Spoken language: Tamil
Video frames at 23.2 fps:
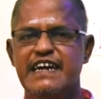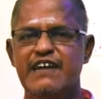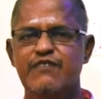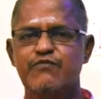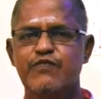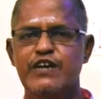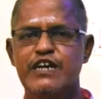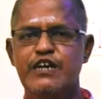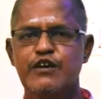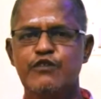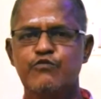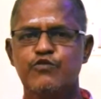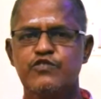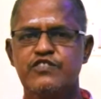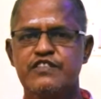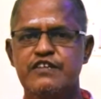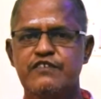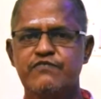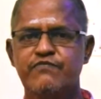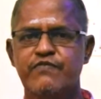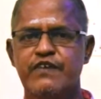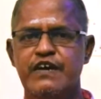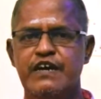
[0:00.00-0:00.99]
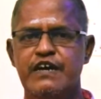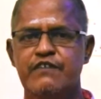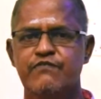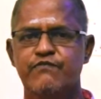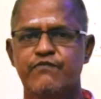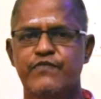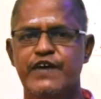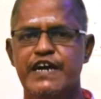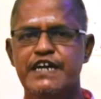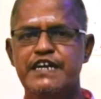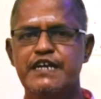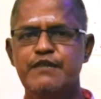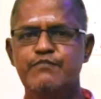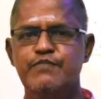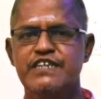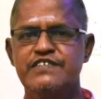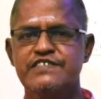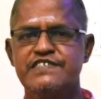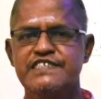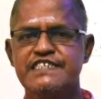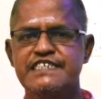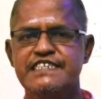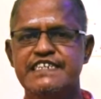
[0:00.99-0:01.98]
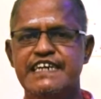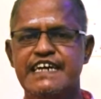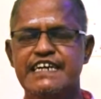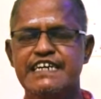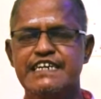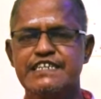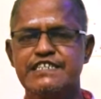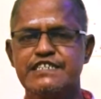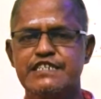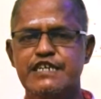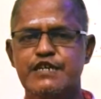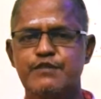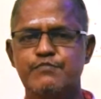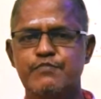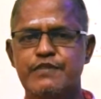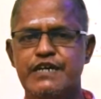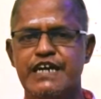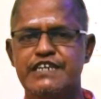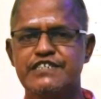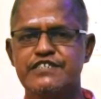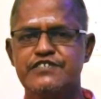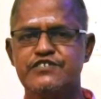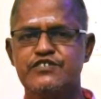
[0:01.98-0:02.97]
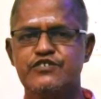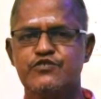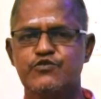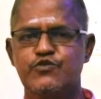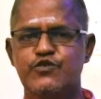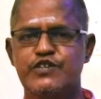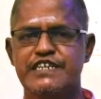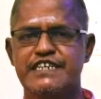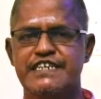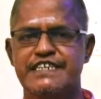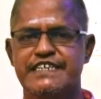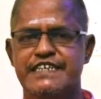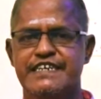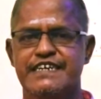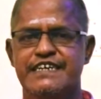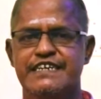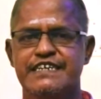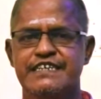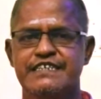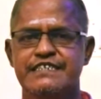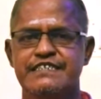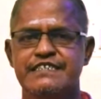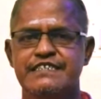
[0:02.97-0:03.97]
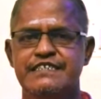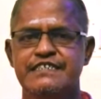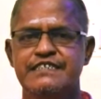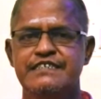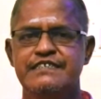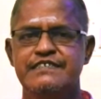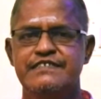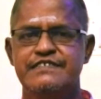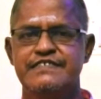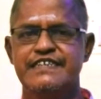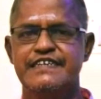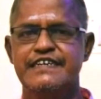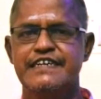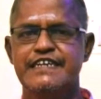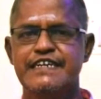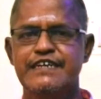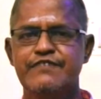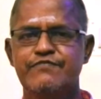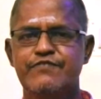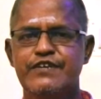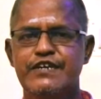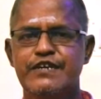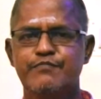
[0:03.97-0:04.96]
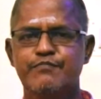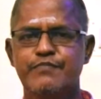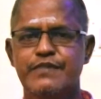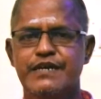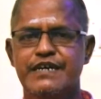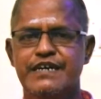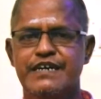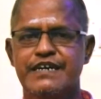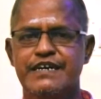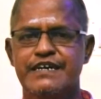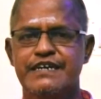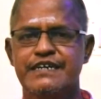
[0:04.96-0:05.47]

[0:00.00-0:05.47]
எவனோ ஒருத்தம் வழிமறிச்சு எக்கச்சக்கமாக அடிச்சு நொறுக்கிட்டான் சரி விடுமா